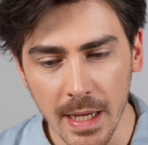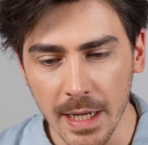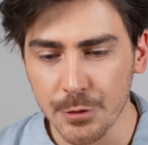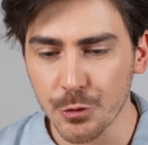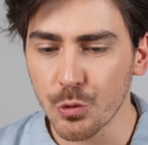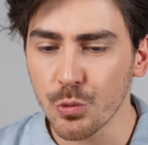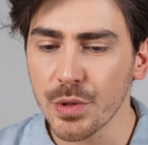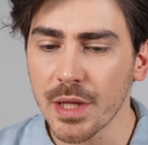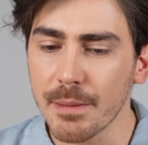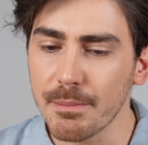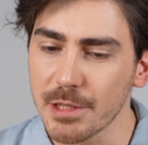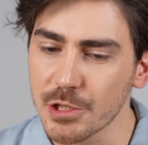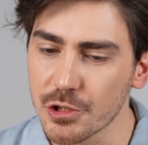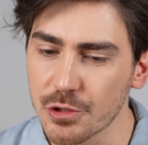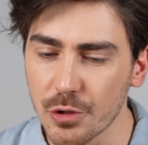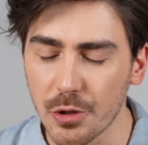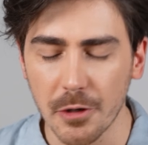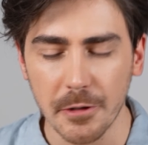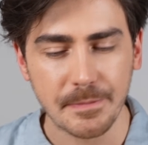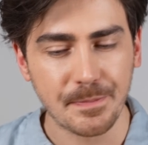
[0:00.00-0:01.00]
A tutaj masz
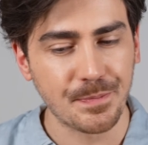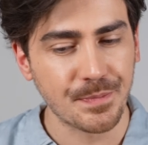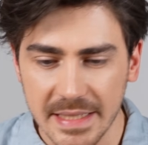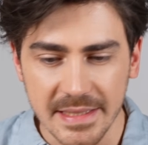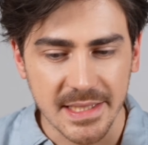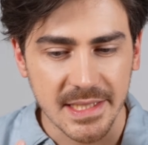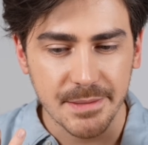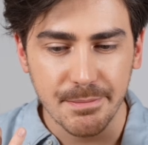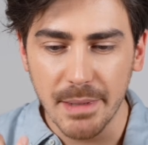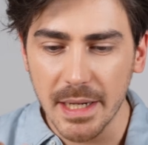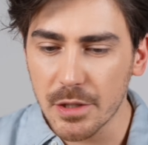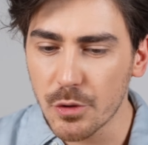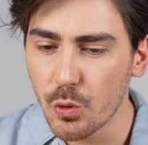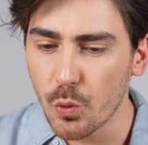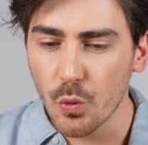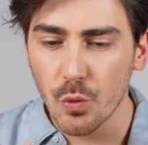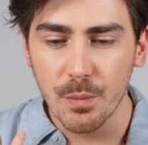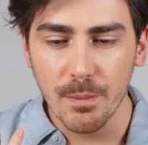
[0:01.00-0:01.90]
to, ten smak